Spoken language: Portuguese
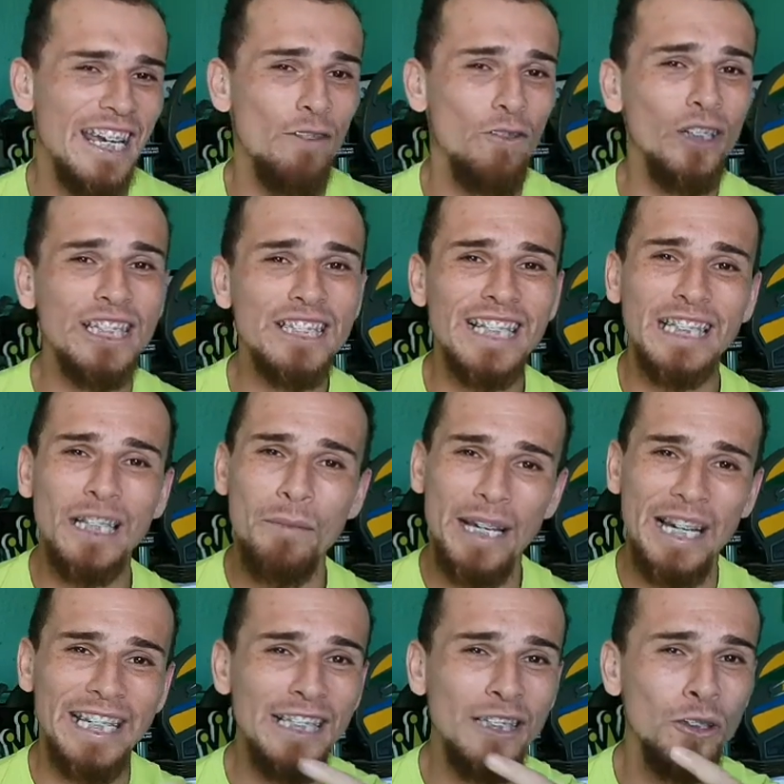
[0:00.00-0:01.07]
Eu vou deixar
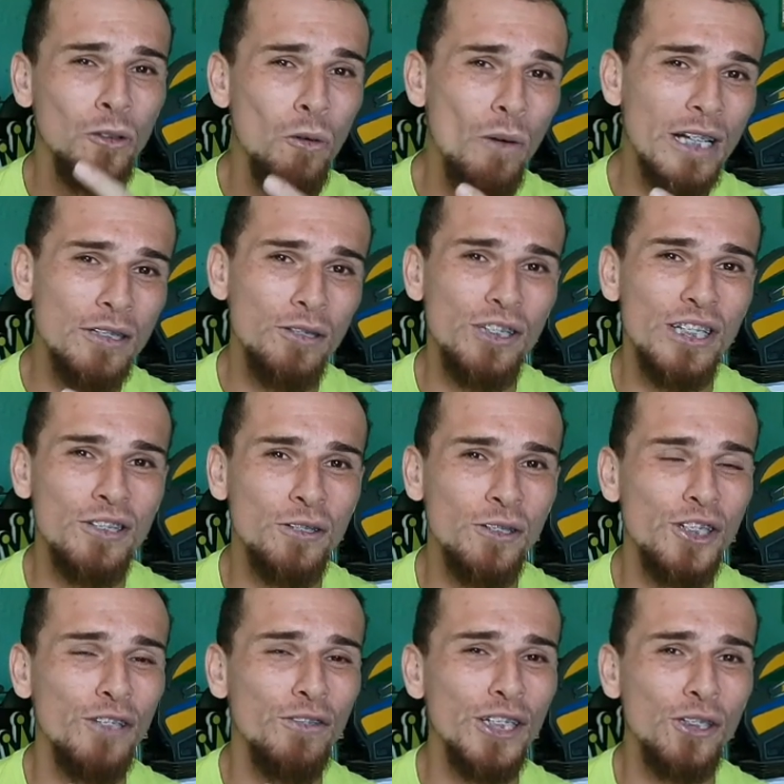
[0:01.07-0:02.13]
também aqui duas
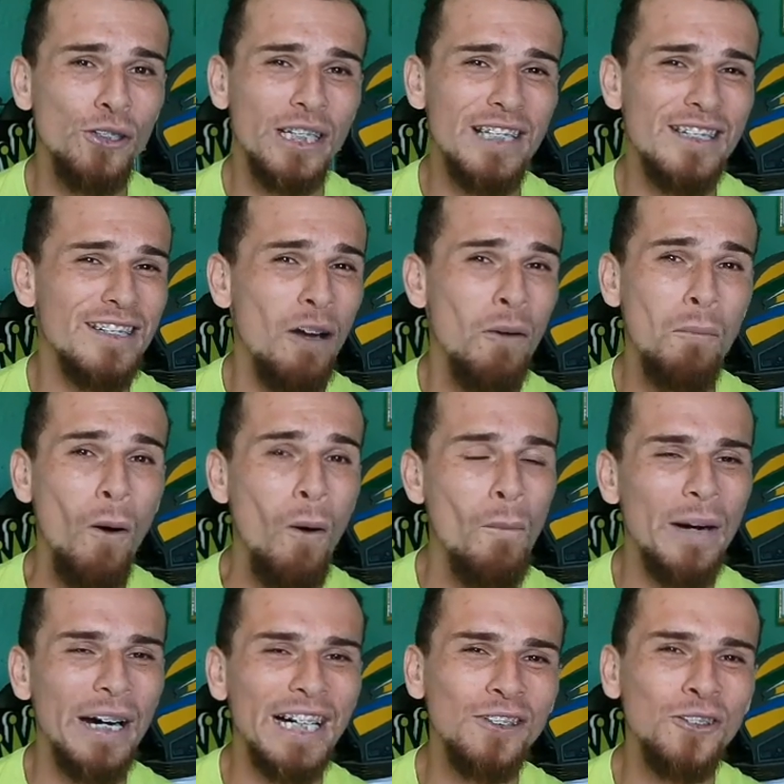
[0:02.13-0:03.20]
sugestões de vídeo que estão
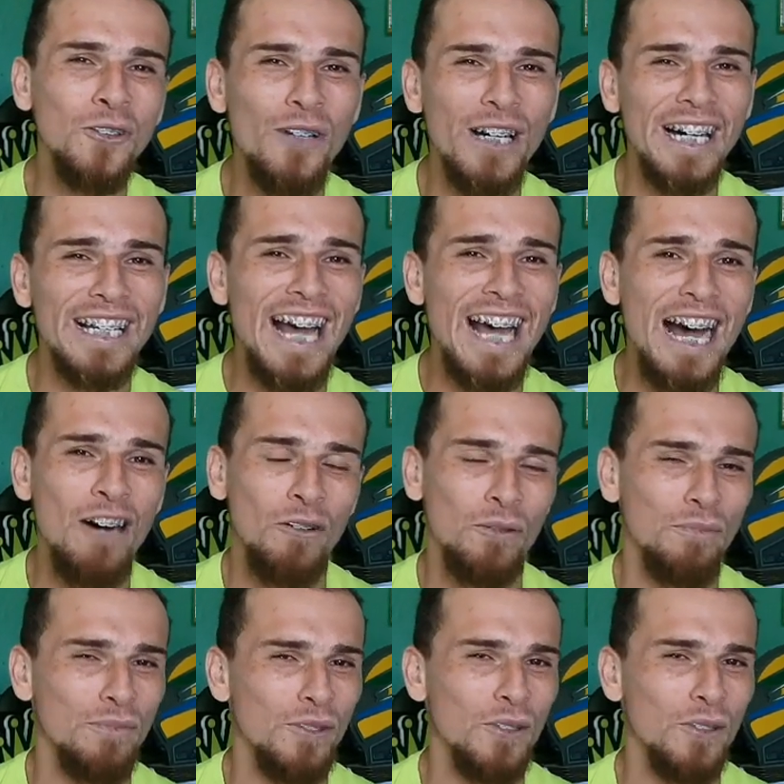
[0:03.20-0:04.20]
bombando no canal.